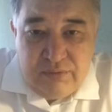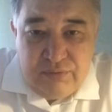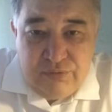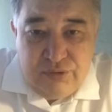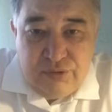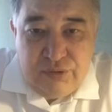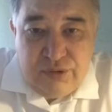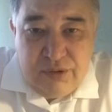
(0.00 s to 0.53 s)
В
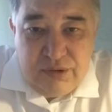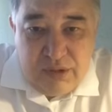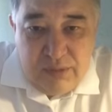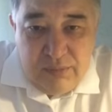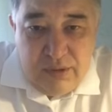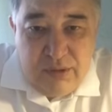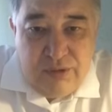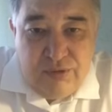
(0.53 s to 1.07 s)

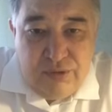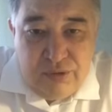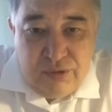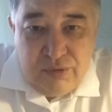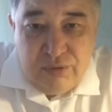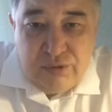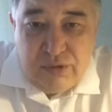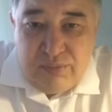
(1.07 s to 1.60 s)
Юстинском районе
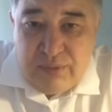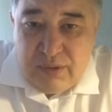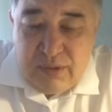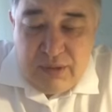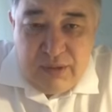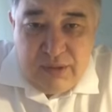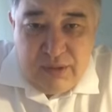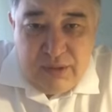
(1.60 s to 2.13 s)
тоже
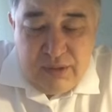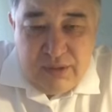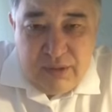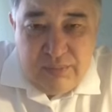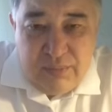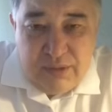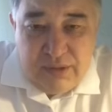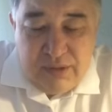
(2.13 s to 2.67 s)
пока никаких
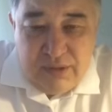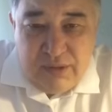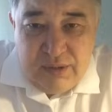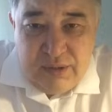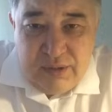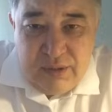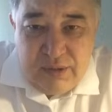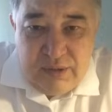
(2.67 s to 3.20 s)

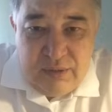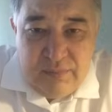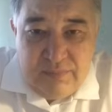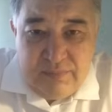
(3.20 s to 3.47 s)
опасений нет.